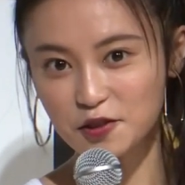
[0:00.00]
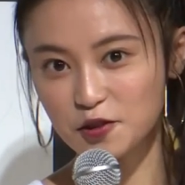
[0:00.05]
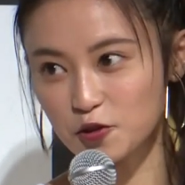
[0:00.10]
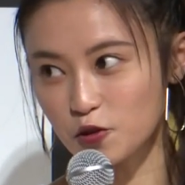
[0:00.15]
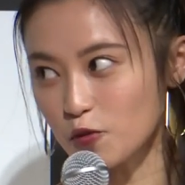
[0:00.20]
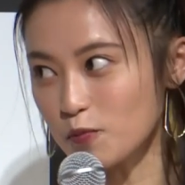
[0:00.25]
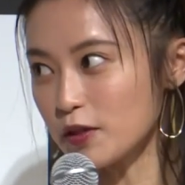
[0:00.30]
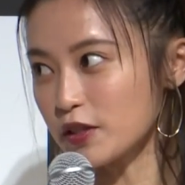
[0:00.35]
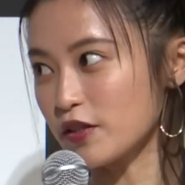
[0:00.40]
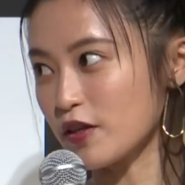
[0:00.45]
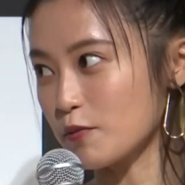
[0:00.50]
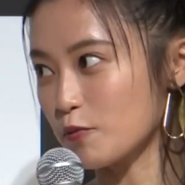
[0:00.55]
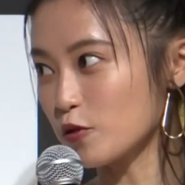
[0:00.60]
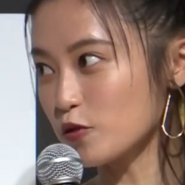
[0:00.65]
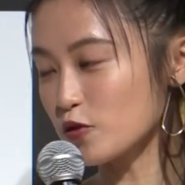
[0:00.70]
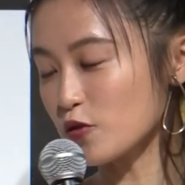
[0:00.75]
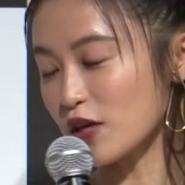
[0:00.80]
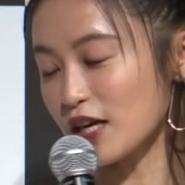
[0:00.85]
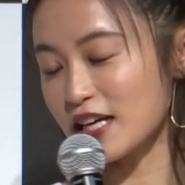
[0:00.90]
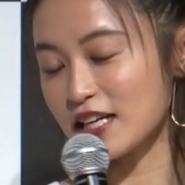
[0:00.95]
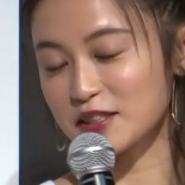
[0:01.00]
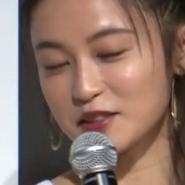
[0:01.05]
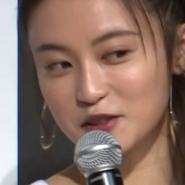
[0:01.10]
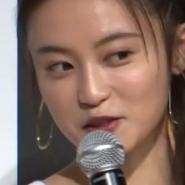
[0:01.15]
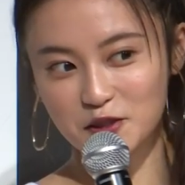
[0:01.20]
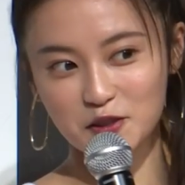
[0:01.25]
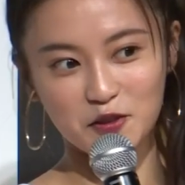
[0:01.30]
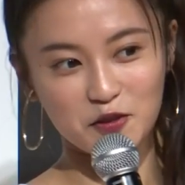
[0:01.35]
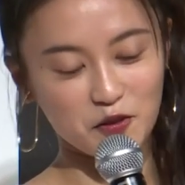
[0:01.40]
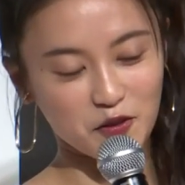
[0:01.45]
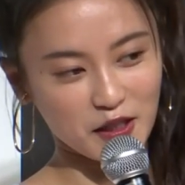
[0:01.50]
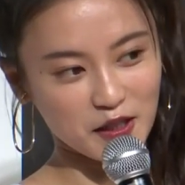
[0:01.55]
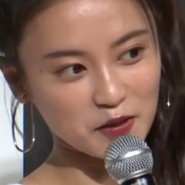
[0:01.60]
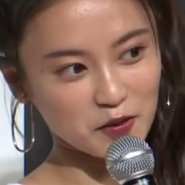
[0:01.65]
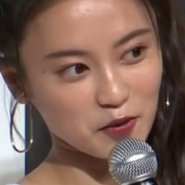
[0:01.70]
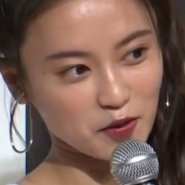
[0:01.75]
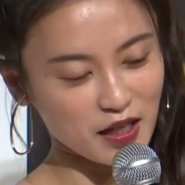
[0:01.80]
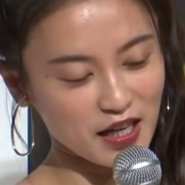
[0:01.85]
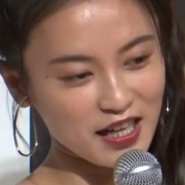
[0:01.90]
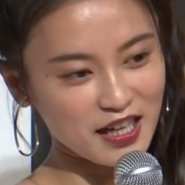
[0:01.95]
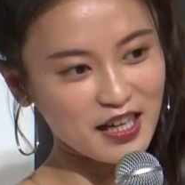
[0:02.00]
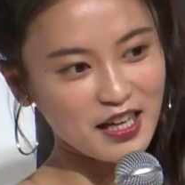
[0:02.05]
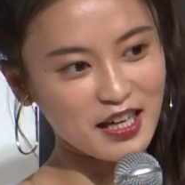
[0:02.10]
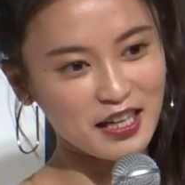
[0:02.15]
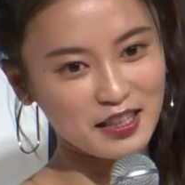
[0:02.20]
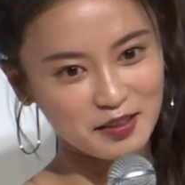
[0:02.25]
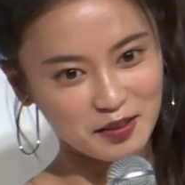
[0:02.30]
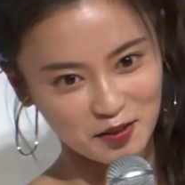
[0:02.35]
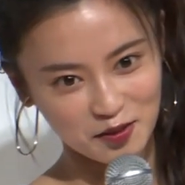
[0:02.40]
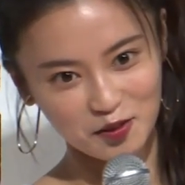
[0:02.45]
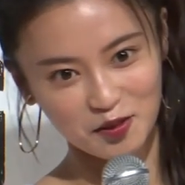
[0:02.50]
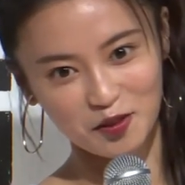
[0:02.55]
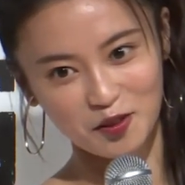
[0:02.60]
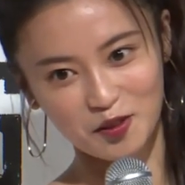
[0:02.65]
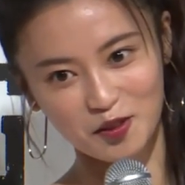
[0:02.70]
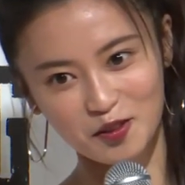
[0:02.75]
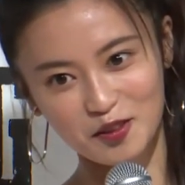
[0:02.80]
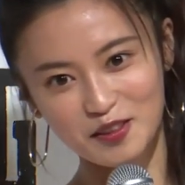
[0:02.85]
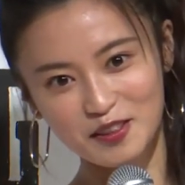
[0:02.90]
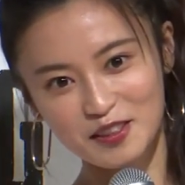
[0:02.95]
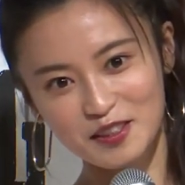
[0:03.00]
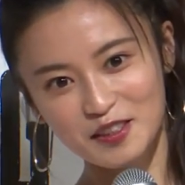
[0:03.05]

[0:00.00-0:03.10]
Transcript: 35まではもっと早く来るのかと考えると